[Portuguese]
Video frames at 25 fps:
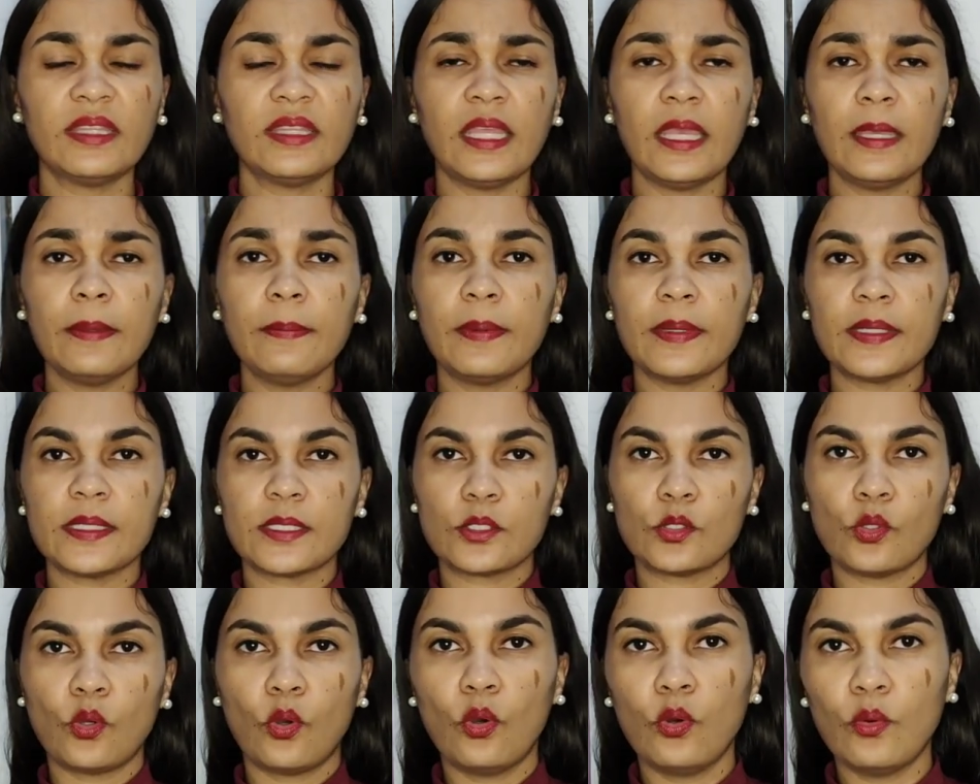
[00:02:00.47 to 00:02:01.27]
tem
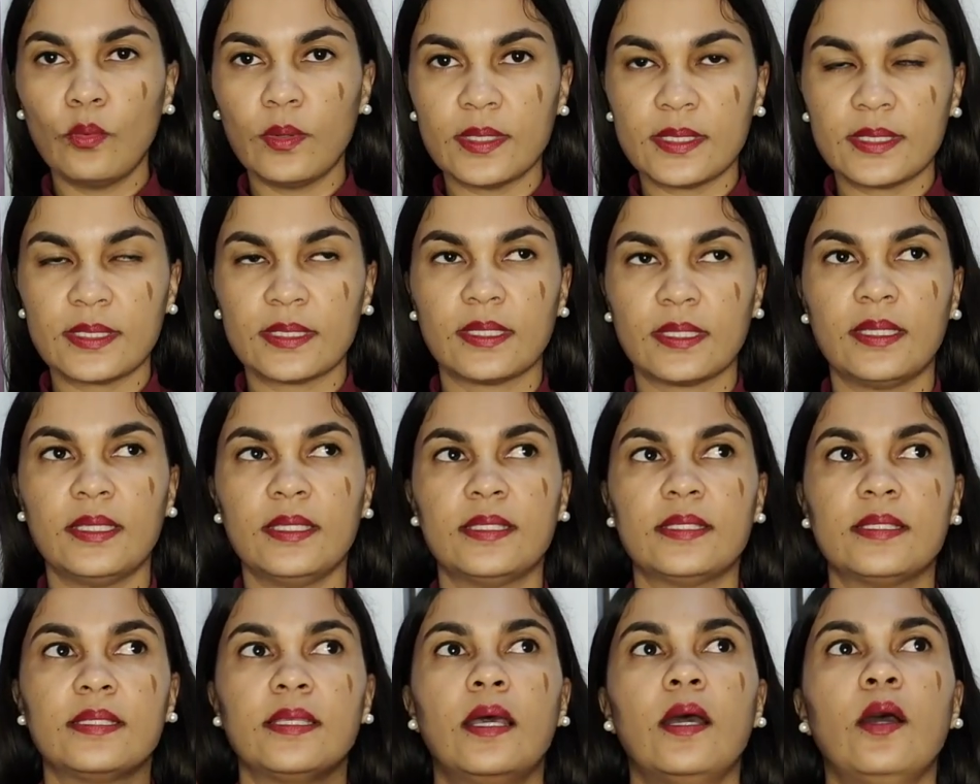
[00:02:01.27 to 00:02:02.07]
pessoas que
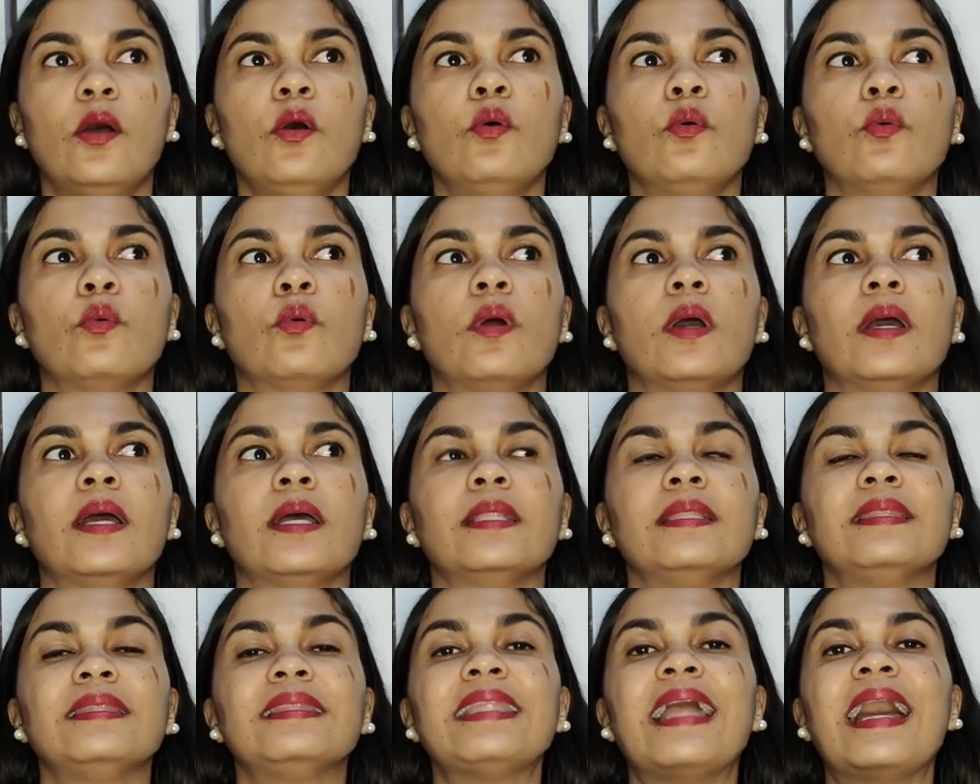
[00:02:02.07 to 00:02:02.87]
são
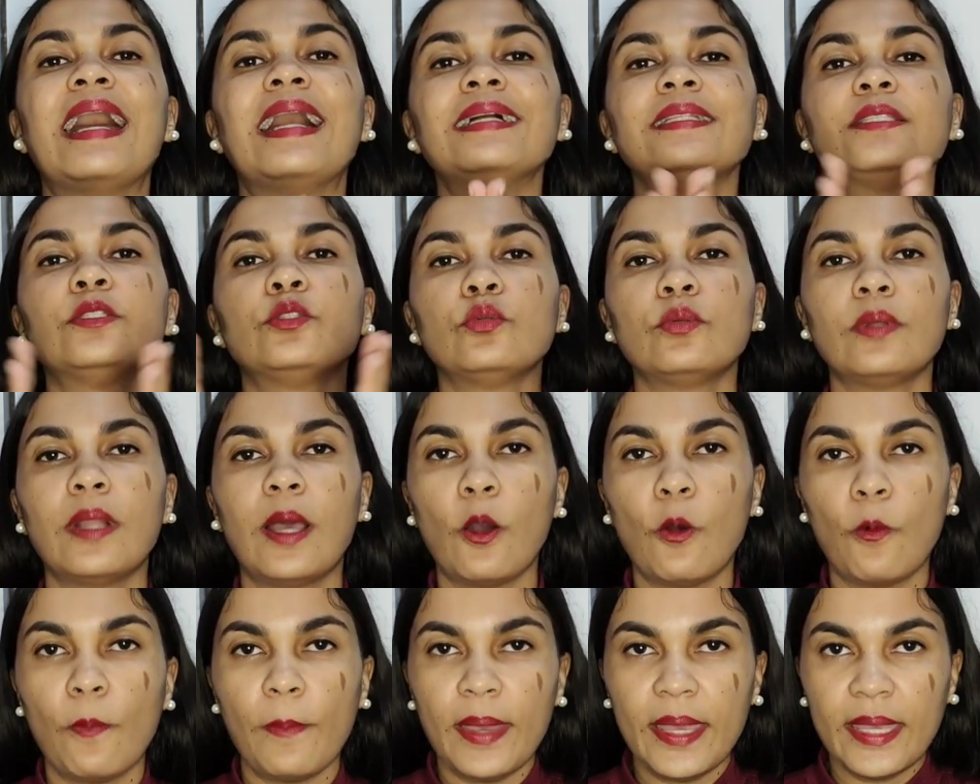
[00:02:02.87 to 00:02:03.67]

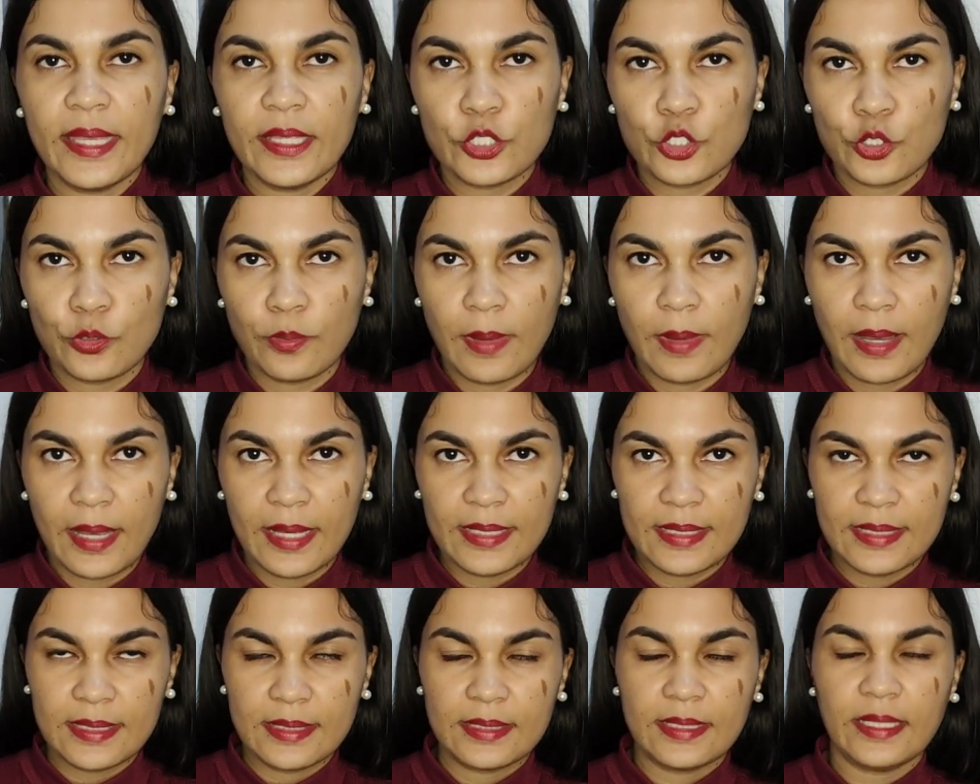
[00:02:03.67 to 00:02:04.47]
naturalmente mais